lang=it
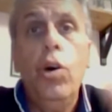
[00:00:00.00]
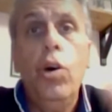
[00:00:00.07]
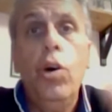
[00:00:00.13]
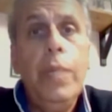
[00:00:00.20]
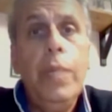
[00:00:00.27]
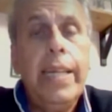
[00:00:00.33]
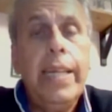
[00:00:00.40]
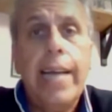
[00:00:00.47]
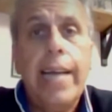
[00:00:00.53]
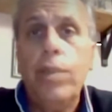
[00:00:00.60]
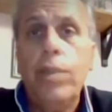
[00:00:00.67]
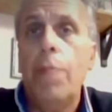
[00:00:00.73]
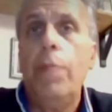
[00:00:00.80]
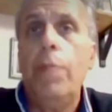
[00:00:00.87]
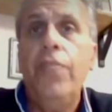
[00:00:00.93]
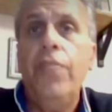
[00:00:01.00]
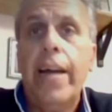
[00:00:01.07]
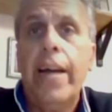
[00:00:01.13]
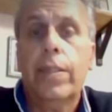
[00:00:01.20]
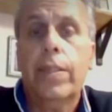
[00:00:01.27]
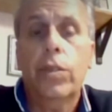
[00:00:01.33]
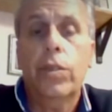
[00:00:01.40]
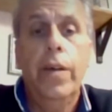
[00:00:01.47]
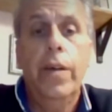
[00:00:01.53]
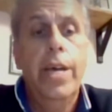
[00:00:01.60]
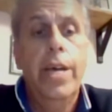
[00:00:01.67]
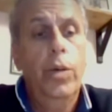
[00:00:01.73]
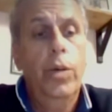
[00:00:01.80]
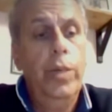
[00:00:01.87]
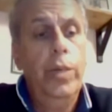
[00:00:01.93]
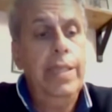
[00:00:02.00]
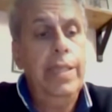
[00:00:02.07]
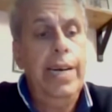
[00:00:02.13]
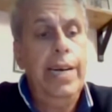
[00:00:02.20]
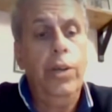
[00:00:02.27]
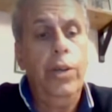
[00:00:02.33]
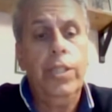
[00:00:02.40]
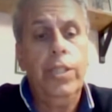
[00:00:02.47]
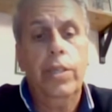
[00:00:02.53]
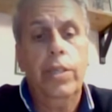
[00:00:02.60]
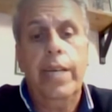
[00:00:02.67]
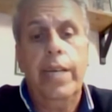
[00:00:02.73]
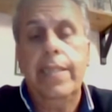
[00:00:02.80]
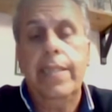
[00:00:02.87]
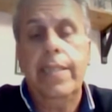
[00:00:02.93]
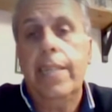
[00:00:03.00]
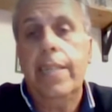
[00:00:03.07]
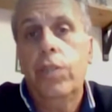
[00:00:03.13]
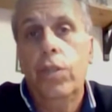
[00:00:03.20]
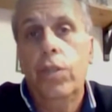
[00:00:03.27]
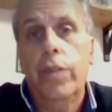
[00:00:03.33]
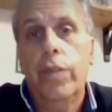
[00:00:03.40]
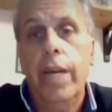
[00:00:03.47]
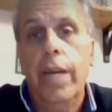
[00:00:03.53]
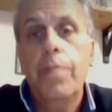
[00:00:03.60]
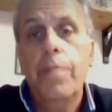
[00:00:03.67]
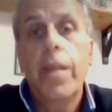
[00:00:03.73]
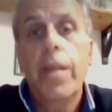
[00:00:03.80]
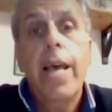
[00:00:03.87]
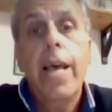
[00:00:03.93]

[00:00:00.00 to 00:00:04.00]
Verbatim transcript: come del resto abbiamo fatto quindi la nostra organizzazione,